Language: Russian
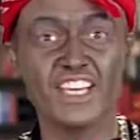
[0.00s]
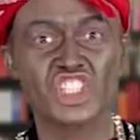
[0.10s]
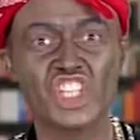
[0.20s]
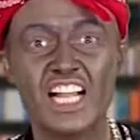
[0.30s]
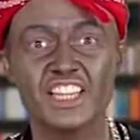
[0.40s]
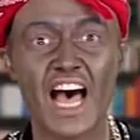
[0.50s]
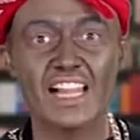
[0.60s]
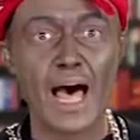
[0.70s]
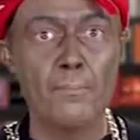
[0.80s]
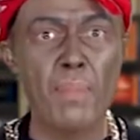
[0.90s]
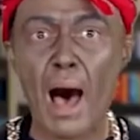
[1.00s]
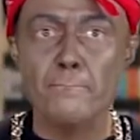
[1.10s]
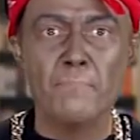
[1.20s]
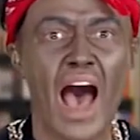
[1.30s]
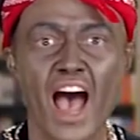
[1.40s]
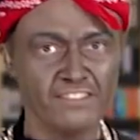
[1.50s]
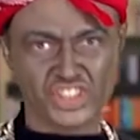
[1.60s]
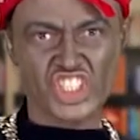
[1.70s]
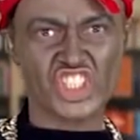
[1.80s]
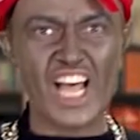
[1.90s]
но это даже хайпом трудно назвать.
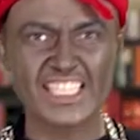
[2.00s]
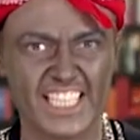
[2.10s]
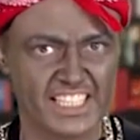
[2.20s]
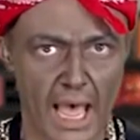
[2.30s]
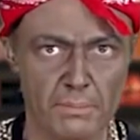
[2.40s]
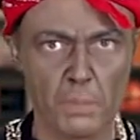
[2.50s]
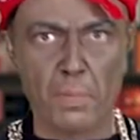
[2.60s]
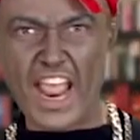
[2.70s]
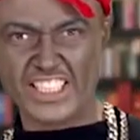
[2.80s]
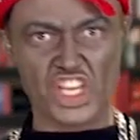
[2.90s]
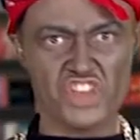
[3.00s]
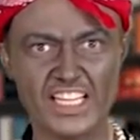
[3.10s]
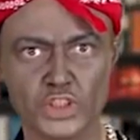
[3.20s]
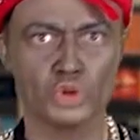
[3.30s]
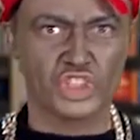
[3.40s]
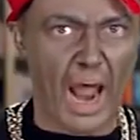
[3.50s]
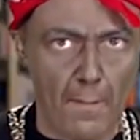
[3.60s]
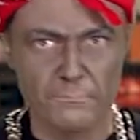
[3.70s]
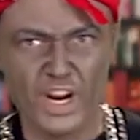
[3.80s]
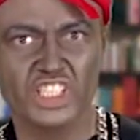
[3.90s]
Низкосортная блевотина, которую
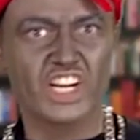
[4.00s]
кислотой не